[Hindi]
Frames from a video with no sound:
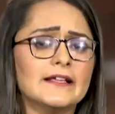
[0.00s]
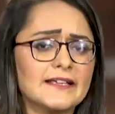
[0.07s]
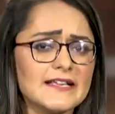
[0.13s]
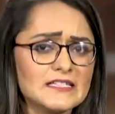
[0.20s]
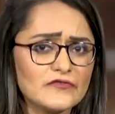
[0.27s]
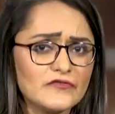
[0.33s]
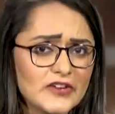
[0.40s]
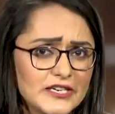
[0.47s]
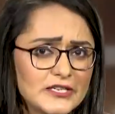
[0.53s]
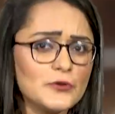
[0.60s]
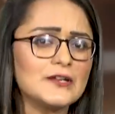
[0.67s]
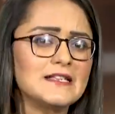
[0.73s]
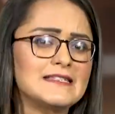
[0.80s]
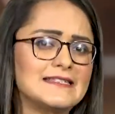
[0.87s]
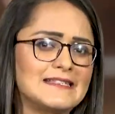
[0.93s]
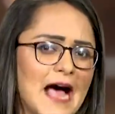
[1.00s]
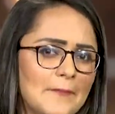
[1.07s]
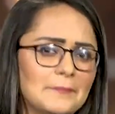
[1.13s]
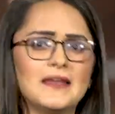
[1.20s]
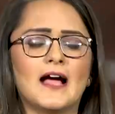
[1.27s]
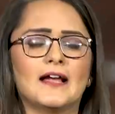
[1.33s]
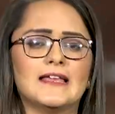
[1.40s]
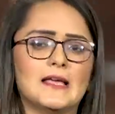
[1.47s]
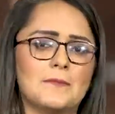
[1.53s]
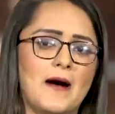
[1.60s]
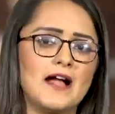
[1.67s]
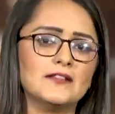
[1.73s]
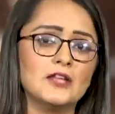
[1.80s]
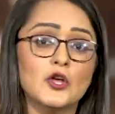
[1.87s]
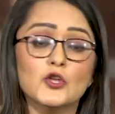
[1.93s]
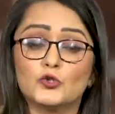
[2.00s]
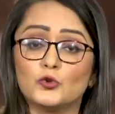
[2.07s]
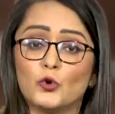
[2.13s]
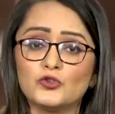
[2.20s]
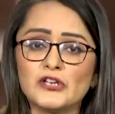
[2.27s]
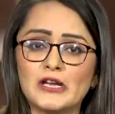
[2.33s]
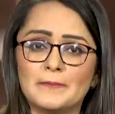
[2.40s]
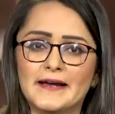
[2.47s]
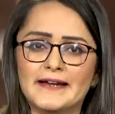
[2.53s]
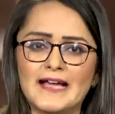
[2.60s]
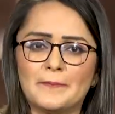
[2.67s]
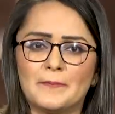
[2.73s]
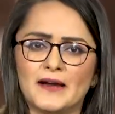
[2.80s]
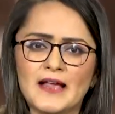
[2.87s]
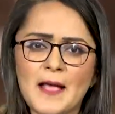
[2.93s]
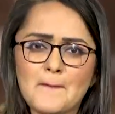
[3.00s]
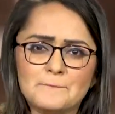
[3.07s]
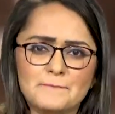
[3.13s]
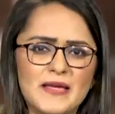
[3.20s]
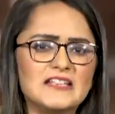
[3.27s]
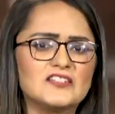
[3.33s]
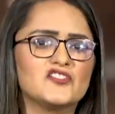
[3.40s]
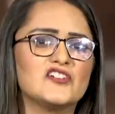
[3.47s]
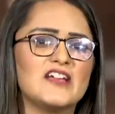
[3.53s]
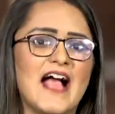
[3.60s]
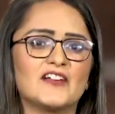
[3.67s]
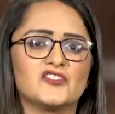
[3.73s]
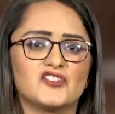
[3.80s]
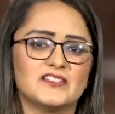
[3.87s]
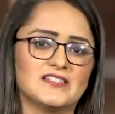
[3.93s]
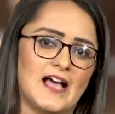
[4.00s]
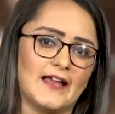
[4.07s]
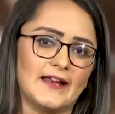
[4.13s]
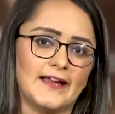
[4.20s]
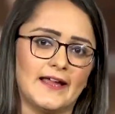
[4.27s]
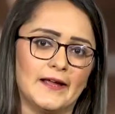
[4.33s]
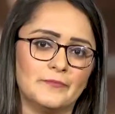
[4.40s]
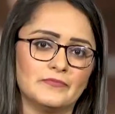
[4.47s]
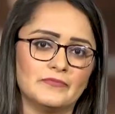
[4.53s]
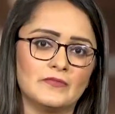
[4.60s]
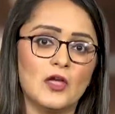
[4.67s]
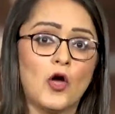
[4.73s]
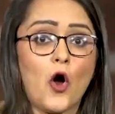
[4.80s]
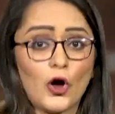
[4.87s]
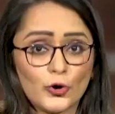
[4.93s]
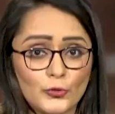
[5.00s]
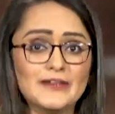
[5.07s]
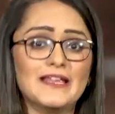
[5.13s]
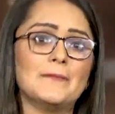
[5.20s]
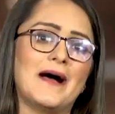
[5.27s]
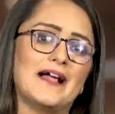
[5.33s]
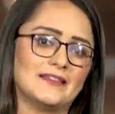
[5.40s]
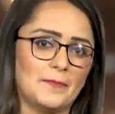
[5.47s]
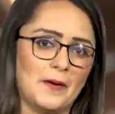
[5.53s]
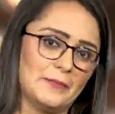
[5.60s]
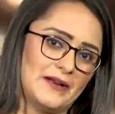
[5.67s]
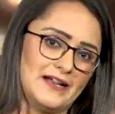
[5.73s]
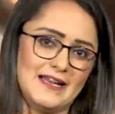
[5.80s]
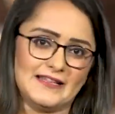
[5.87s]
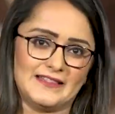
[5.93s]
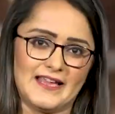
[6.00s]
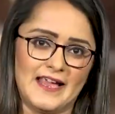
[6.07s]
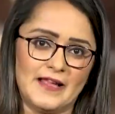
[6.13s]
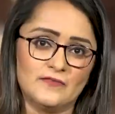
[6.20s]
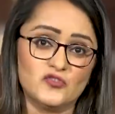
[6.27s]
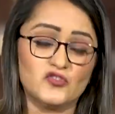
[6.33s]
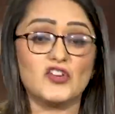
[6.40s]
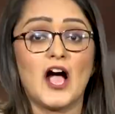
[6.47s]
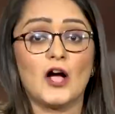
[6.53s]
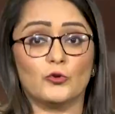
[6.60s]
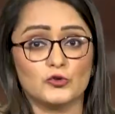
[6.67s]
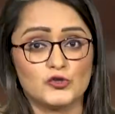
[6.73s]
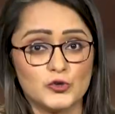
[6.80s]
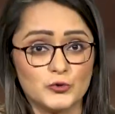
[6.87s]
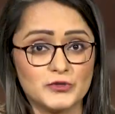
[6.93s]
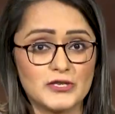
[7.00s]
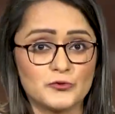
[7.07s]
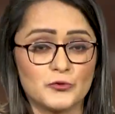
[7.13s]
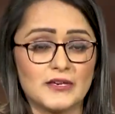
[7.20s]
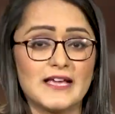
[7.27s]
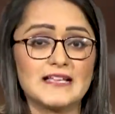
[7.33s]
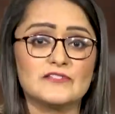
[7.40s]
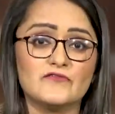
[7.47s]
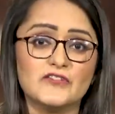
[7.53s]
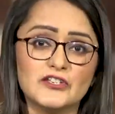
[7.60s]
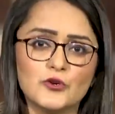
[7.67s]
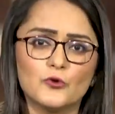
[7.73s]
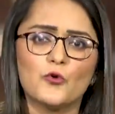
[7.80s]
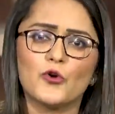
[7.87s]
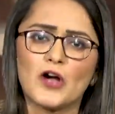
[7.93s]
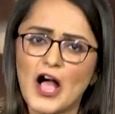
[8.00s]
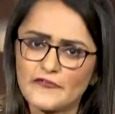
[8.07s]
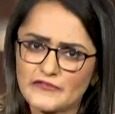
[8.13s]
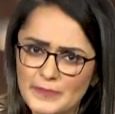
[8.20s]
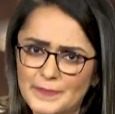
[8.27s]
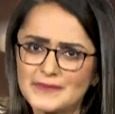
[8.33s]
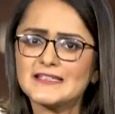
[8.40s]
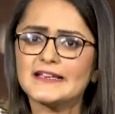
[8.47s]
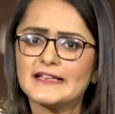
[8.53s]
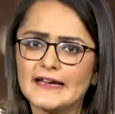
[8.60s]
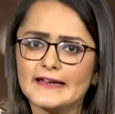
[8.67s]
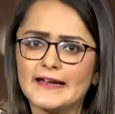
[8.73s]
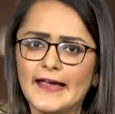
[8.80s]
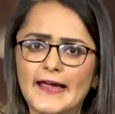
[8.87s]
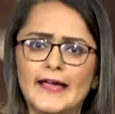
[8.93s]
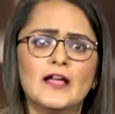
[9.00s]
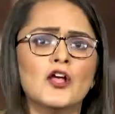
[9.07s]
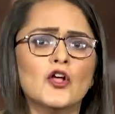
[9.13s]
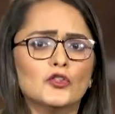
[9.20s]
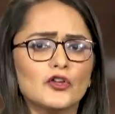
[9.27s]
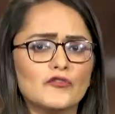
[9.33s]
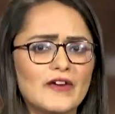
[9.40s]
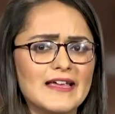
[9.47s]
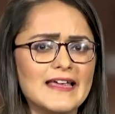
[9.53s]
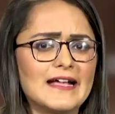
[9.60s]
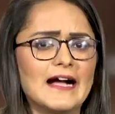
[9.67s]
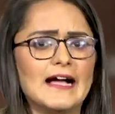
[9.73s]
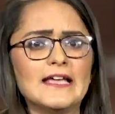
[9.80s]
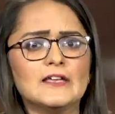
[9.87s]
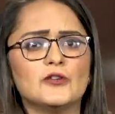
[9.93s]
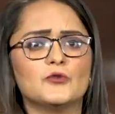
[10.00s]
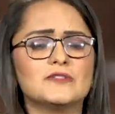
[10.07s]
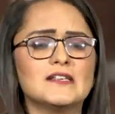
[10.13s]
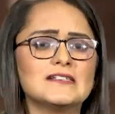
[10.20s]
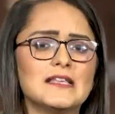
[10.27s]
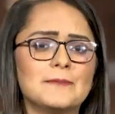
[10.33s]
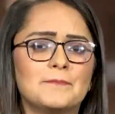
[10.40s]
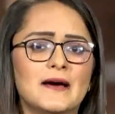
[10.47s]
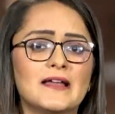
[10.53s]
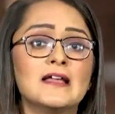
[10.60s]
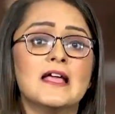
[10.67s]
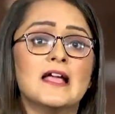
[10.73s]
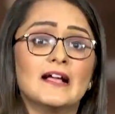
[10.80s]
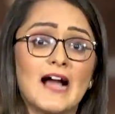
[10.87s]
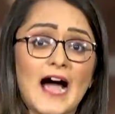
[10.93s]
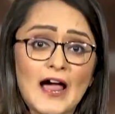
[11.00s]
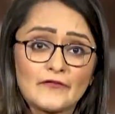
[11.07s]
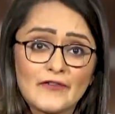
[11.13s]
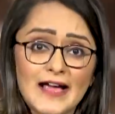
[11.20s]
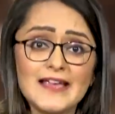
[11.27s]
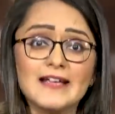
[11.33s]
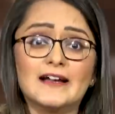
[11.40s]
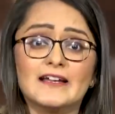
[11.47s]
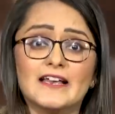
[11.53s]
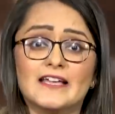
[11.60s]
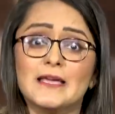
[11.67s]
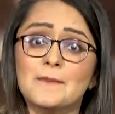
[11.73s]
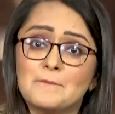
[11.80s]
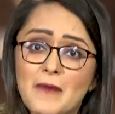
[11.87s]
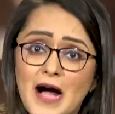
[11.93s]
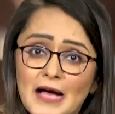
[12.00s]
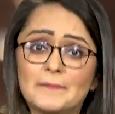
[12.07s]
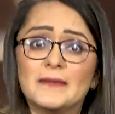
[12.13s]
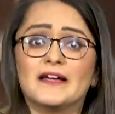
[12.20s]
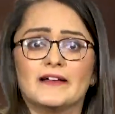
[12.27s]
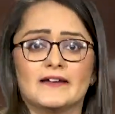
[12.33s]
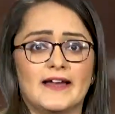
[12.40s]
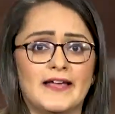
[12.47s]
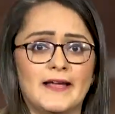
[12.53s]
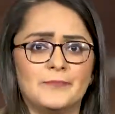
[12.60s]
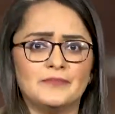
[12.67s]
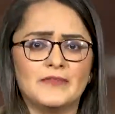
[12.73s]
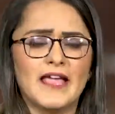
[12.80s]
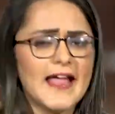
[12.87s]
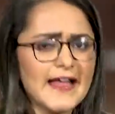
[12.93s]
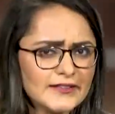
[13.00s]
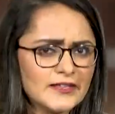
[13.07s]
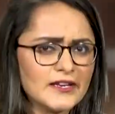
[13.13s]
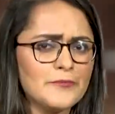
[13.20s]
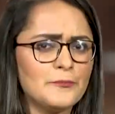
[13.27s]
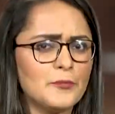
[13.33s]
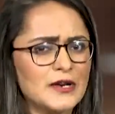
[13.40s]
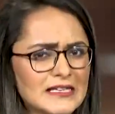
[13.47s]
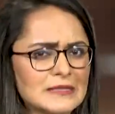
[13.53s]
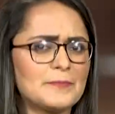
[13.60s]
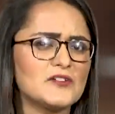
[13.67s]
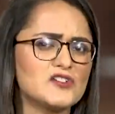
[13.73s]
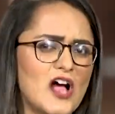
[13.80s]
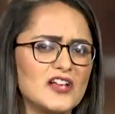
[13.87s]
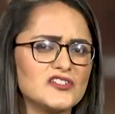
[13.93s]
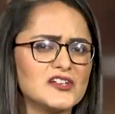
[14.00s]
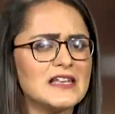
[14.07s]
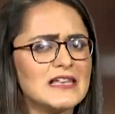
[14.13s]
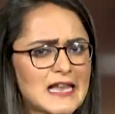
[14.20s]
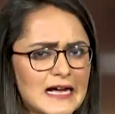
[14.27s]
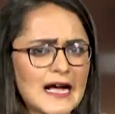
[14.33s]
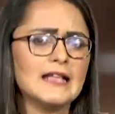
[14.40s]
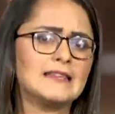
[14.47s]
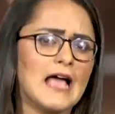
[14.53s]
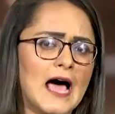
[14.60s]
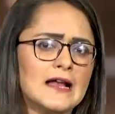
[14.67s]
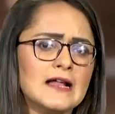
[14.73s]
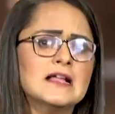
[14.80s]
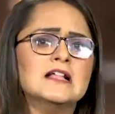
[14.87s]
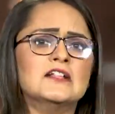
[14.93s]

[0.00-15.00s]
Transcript: कि इस वीडियो के सामने आने के बाद सोशल मीडिया पर मिक्स रिएक्शन आ रहे हैं और उनकी बात अब हम कर लेते हैं जहां कुछ यूजर्स उनके इस वीडियो को काफी पसंद कर रहे हैं तो वहीं कई यूजर्स इन पर कार्रवाई करने की मांग भी कर रहे हैं एक तरफ पुलिस प्रशासन लगातार